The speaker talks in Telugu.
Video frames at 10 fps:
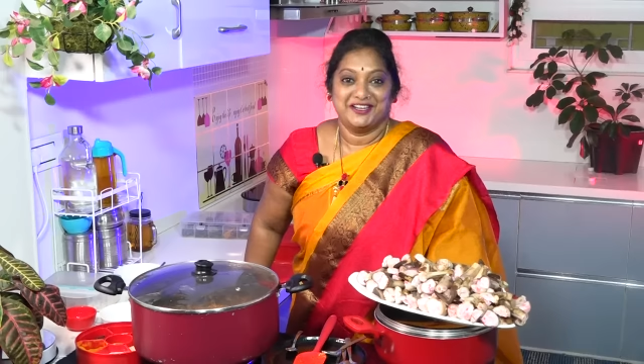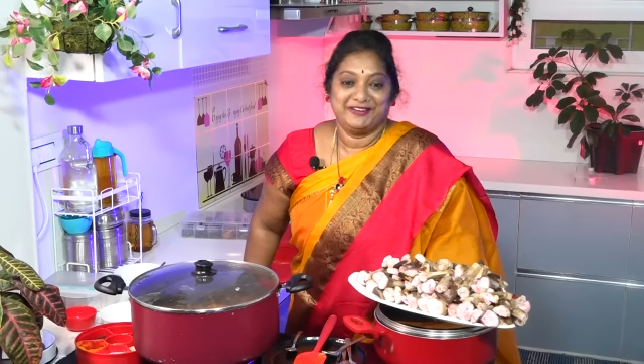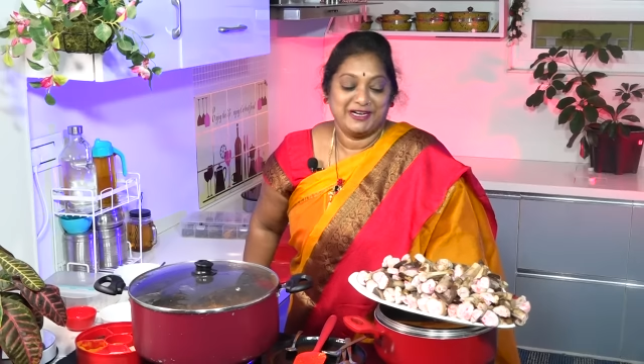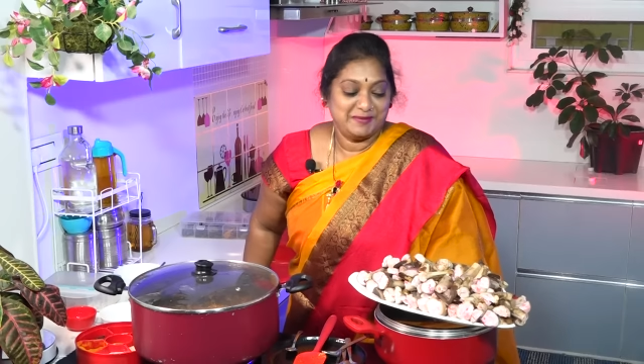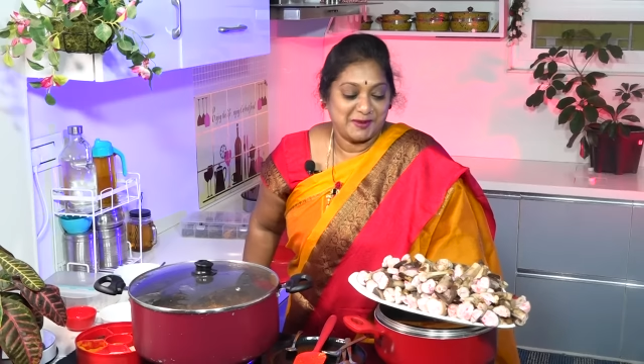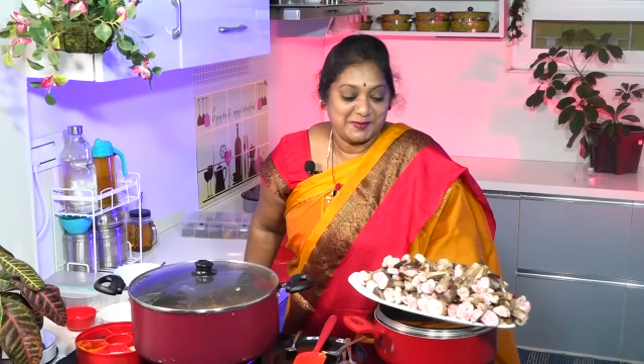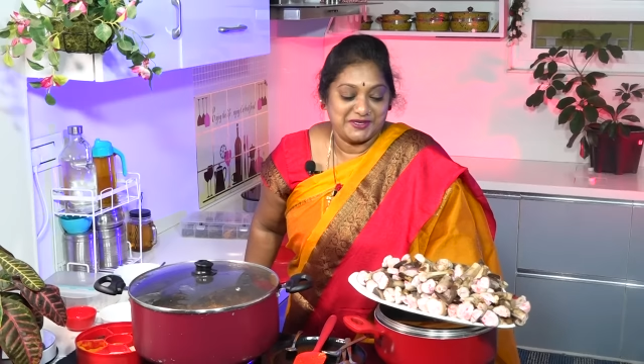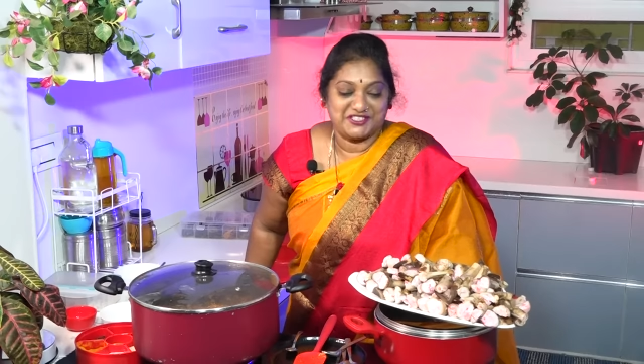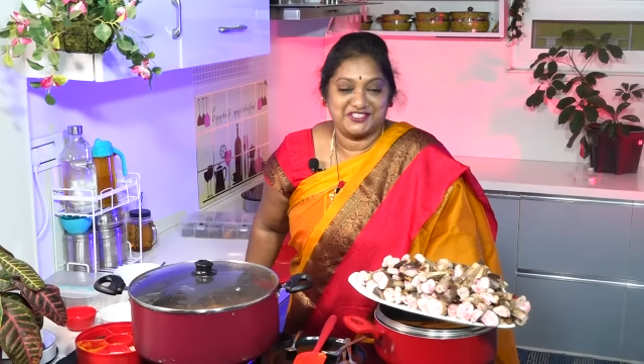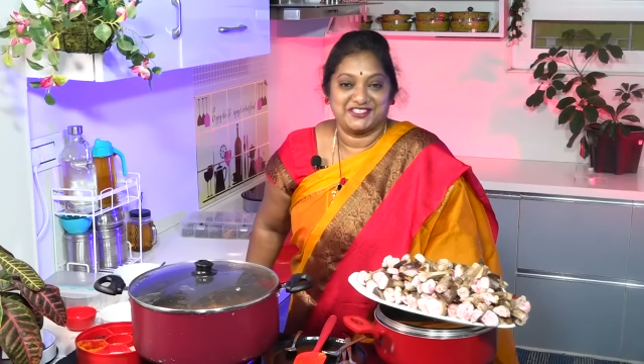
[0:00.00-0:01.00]
ఫ్రెండ్
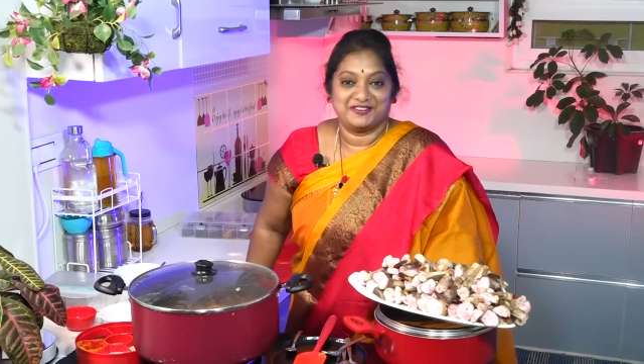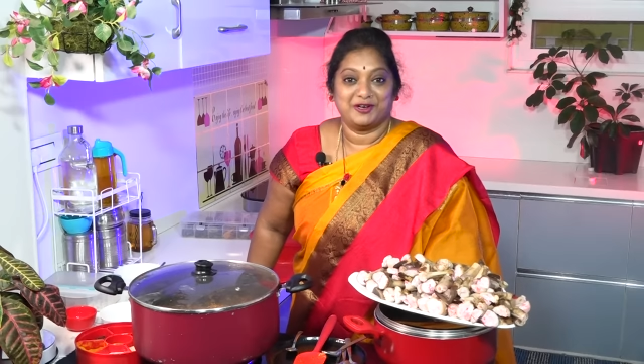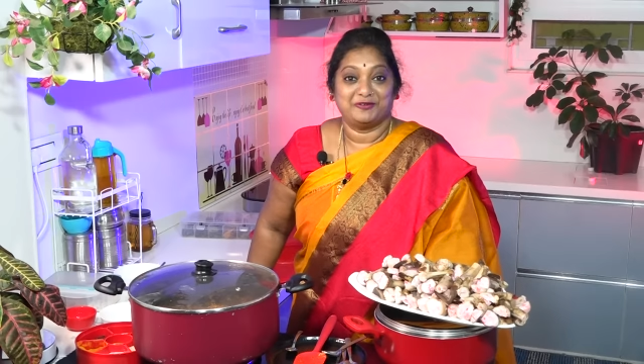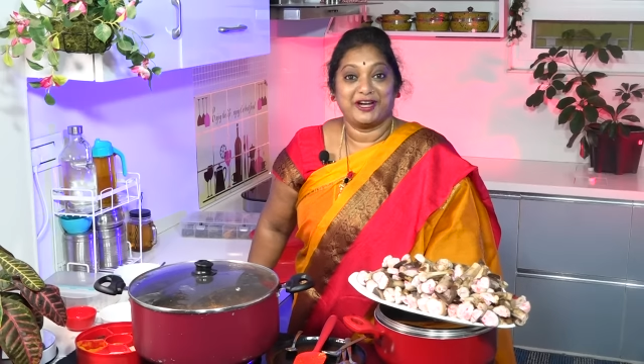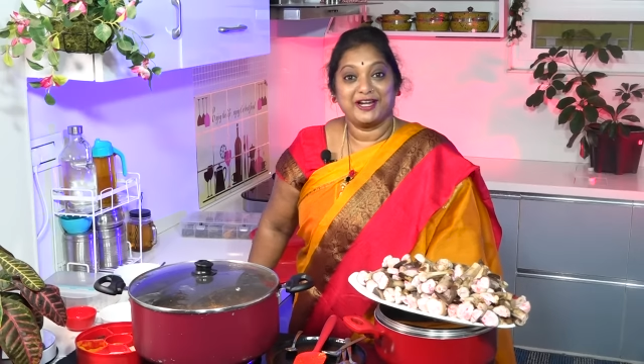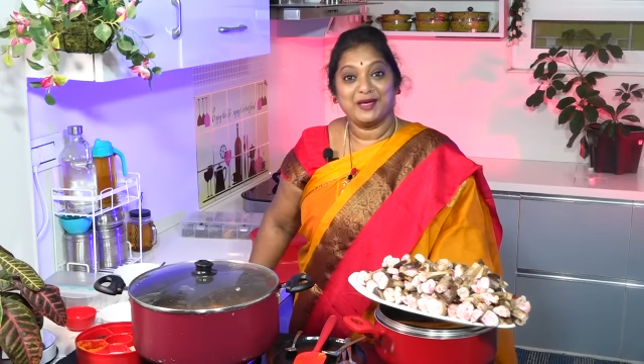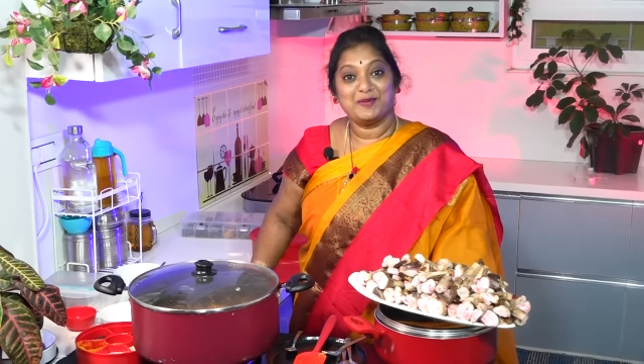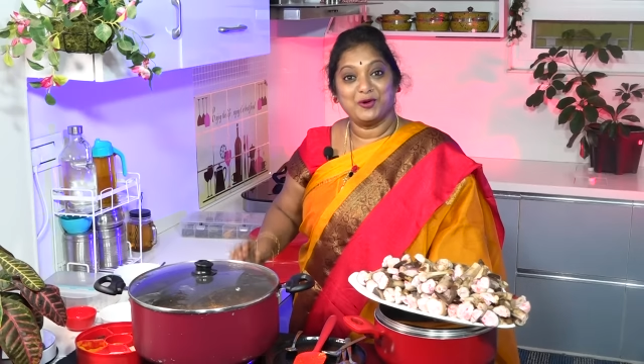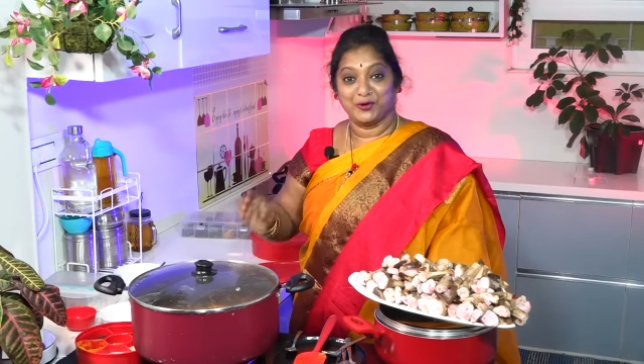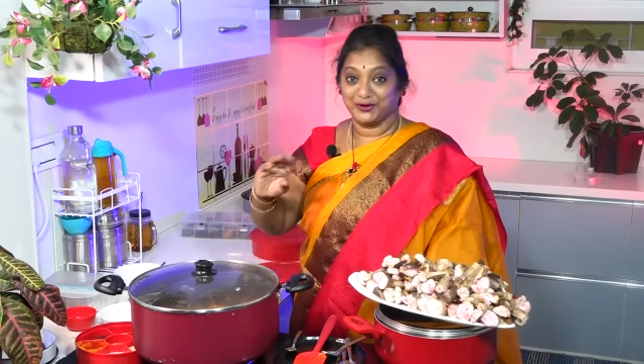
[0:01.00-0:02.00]
పంపించింది ఒక ఫ్రెండ్
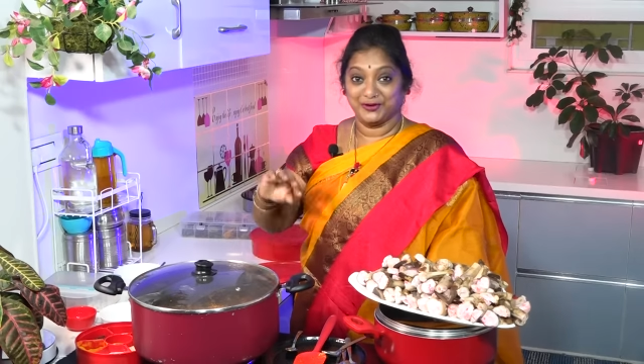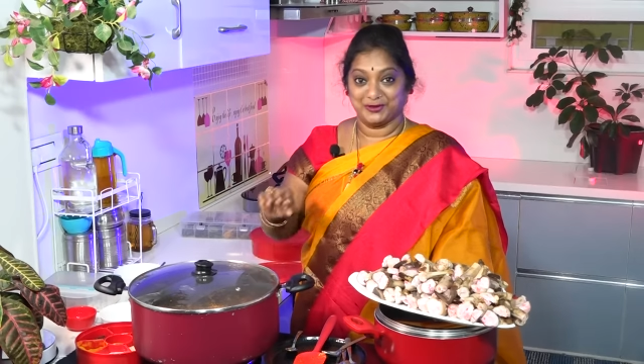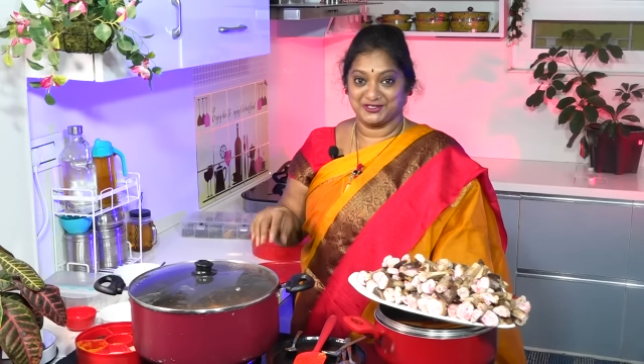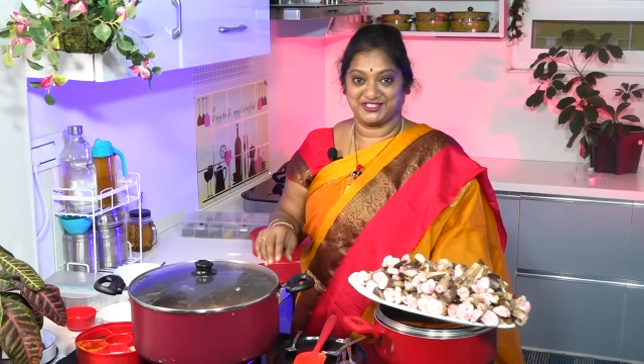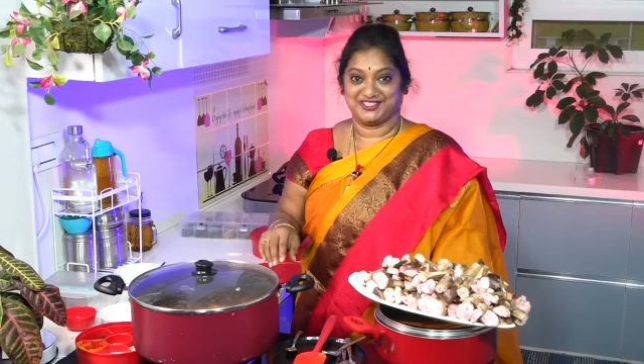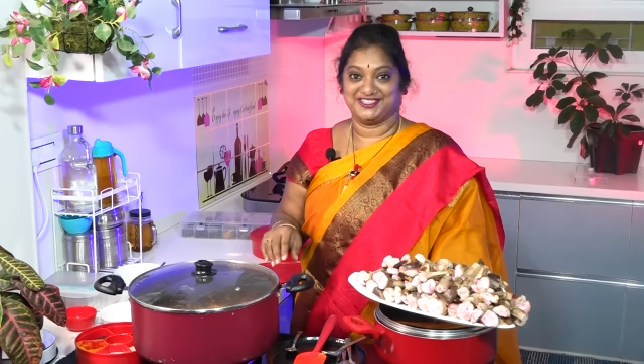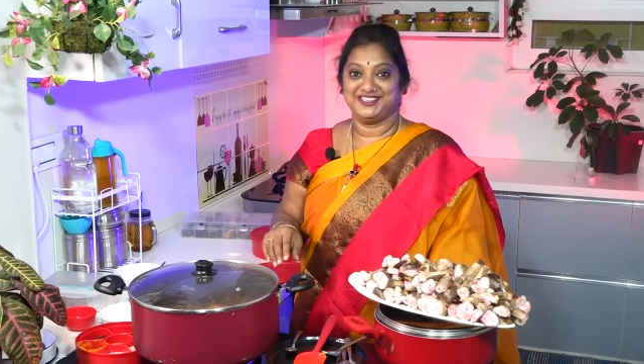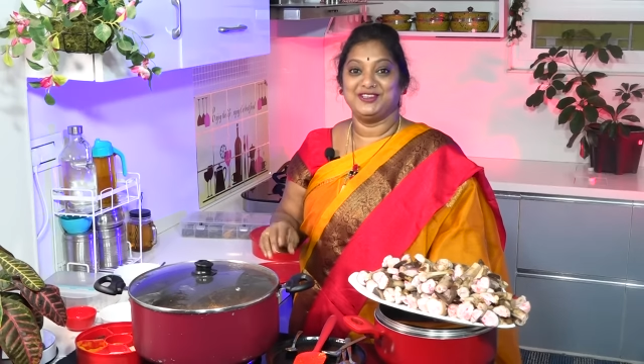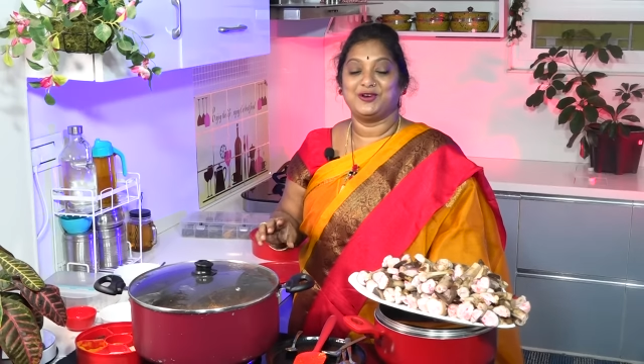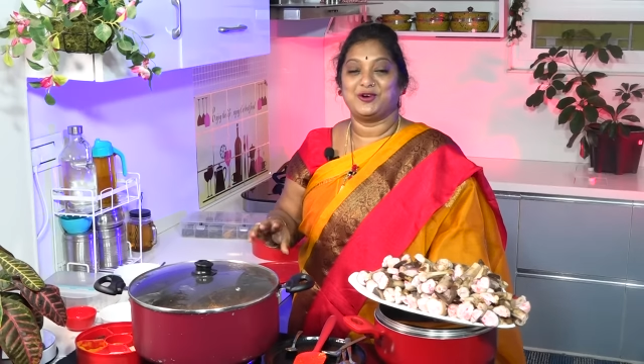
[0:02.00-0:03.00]
ఏమో కొనుక్కొచ్చింది
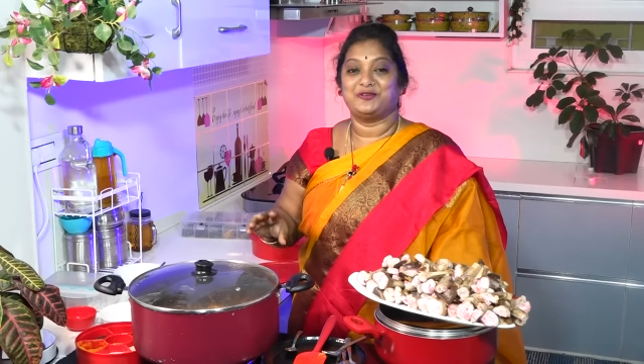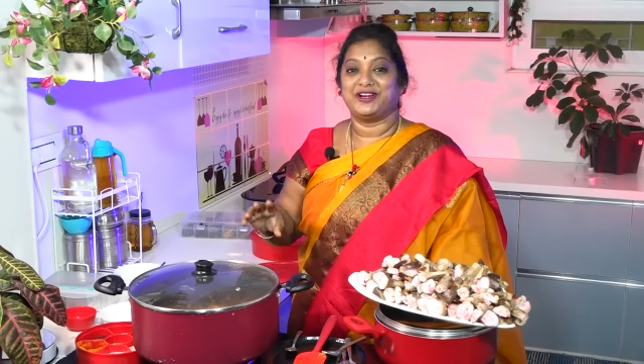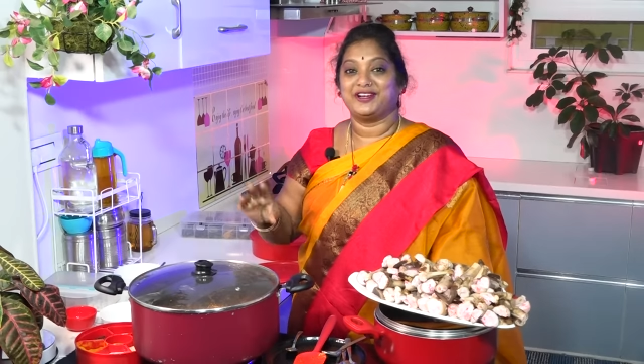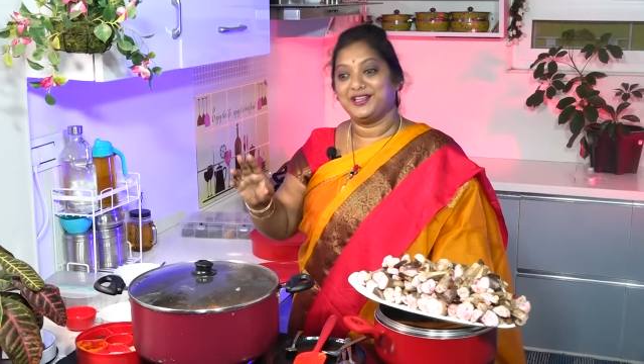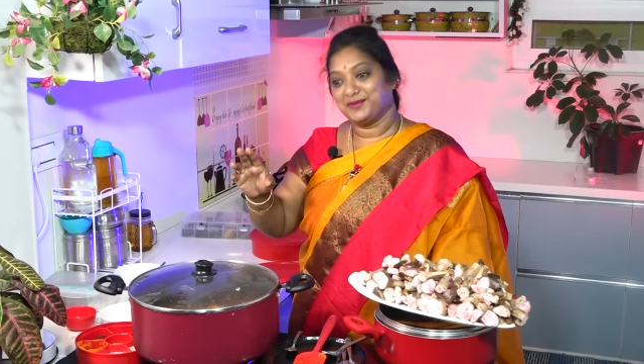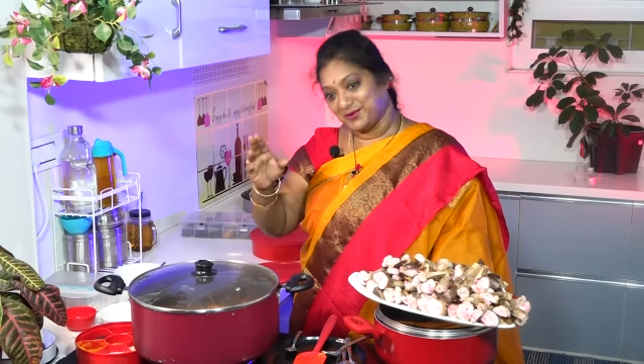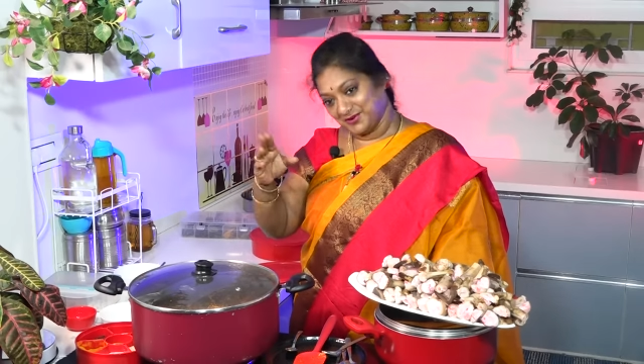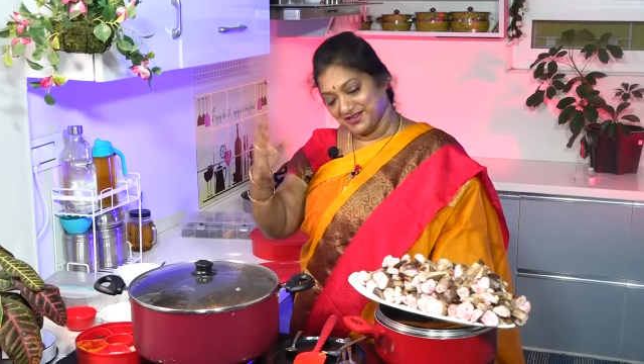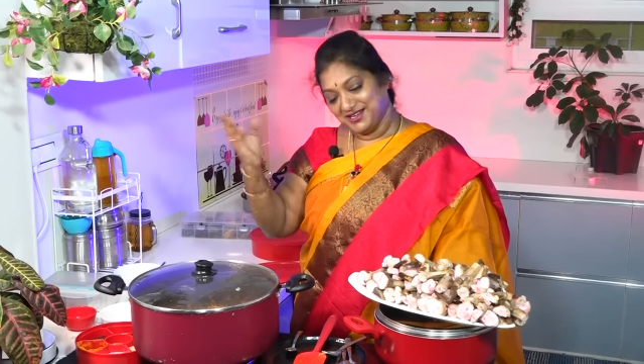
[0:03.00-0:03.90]
ఇంకొక ఫ్రెండ్ ఏమో